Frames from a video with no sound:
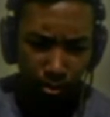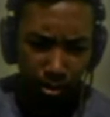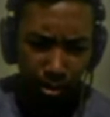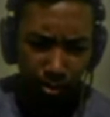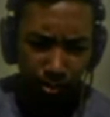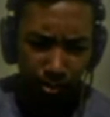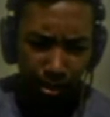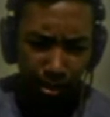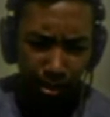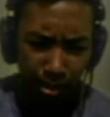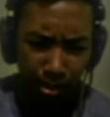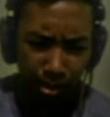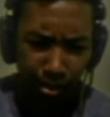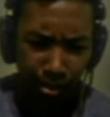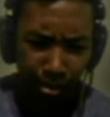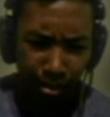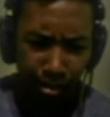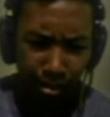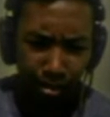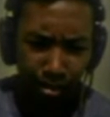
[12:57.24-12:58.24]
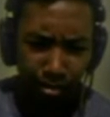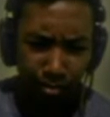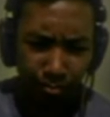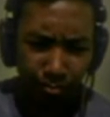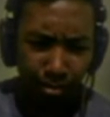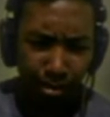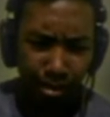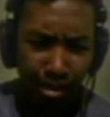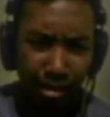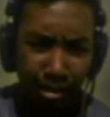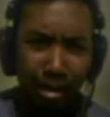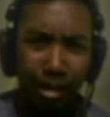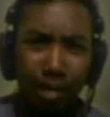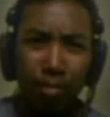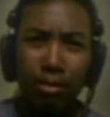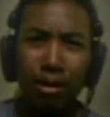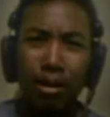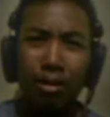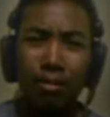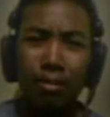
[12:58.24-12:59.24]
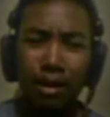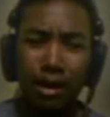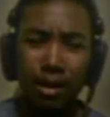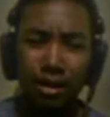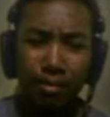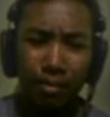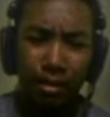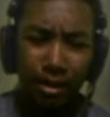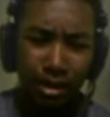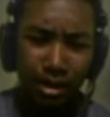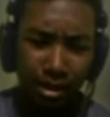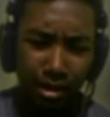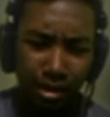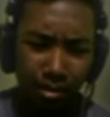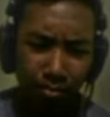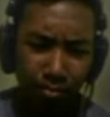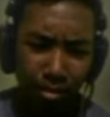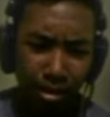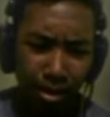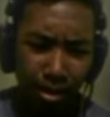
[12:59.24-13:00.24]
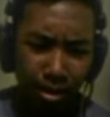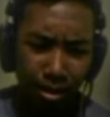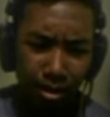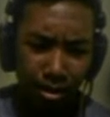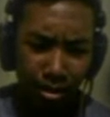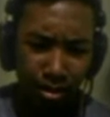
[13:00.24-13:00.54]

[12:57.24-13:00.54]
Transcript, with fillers: laba-laba lagi mak laba-laba lagi lagi mak